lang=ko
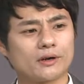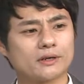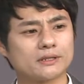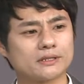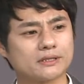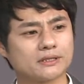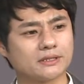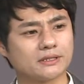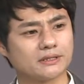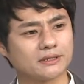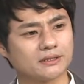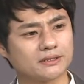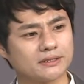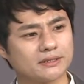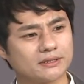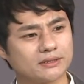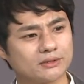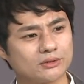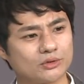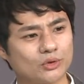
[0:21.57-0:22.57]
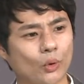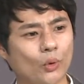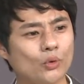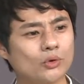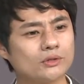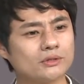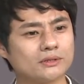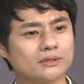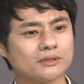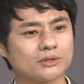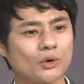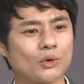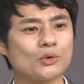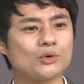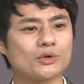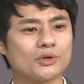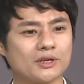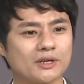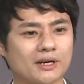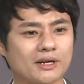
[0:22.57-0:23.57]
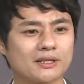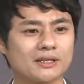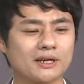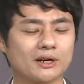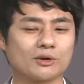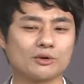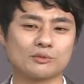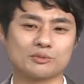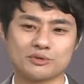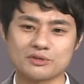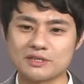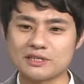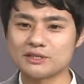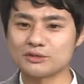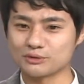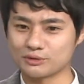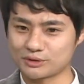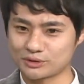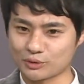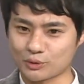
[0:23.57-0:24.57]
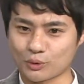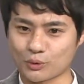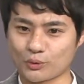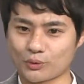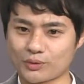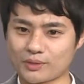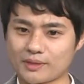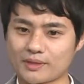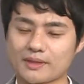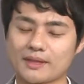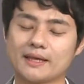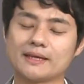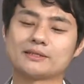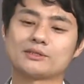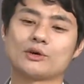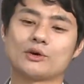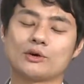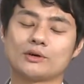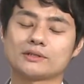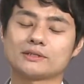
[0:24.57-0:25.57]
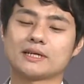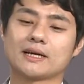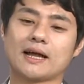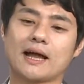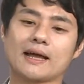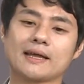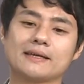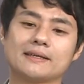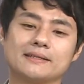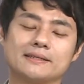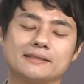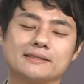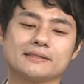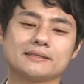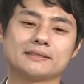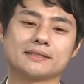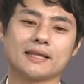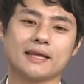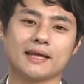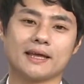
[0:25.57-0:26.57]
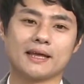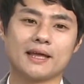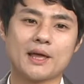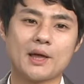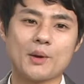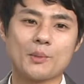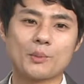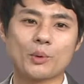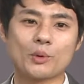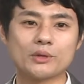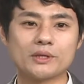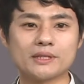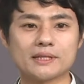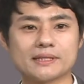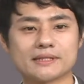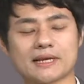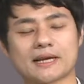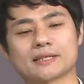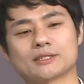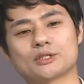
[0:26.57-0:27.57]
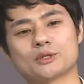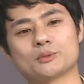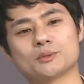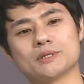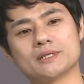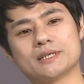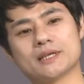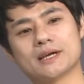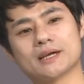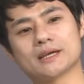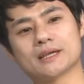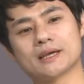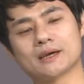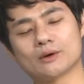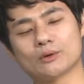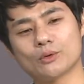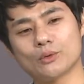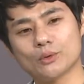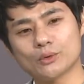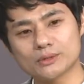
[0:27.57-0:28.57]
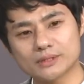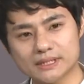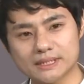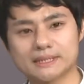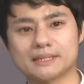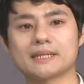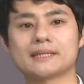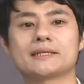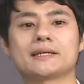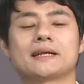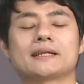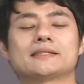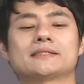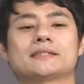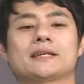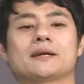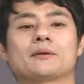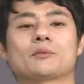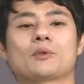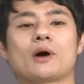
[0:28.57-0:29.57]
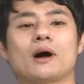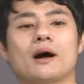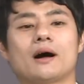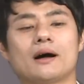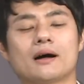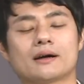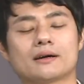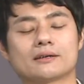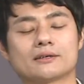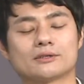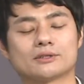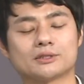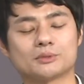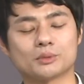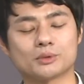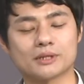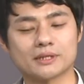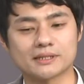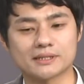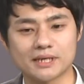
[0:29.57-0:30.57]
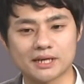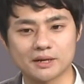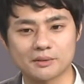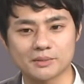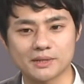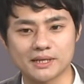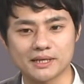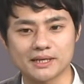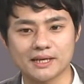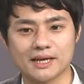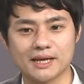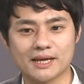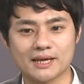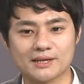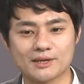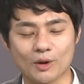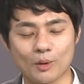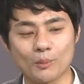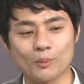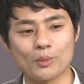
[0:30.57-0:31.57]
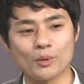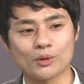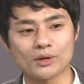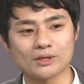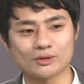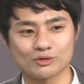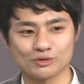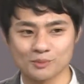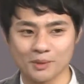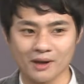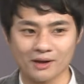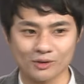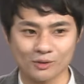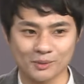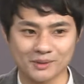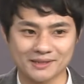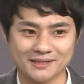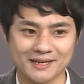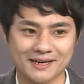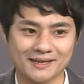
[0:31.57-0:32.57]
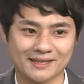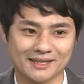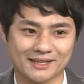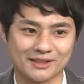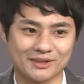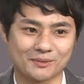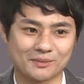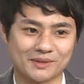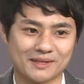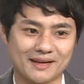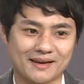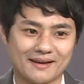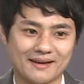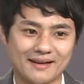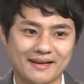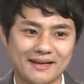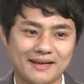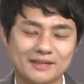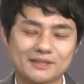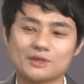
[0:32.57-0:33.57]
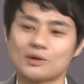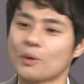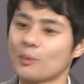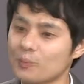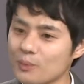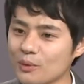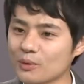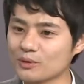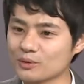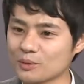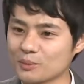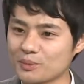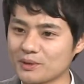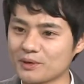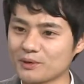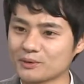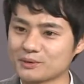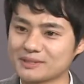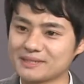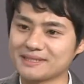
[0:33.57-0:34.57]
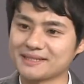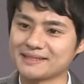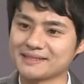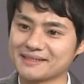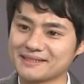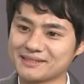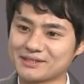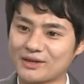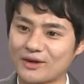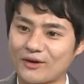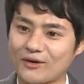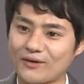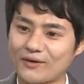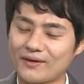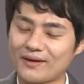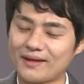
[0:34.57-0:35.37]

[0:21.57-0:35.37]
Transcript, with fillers: 그 좋은 교육기관이라고 불리우는 곳에서 제 강의를 들을 때 본인의 장점을 이야기하고 칭찬을 하는 사람과 그렇지 못한 사람이 연봉이 두 배가 넘게 차이가 난답니다. 그래서 연봉을 높이려고 시작을 했어요.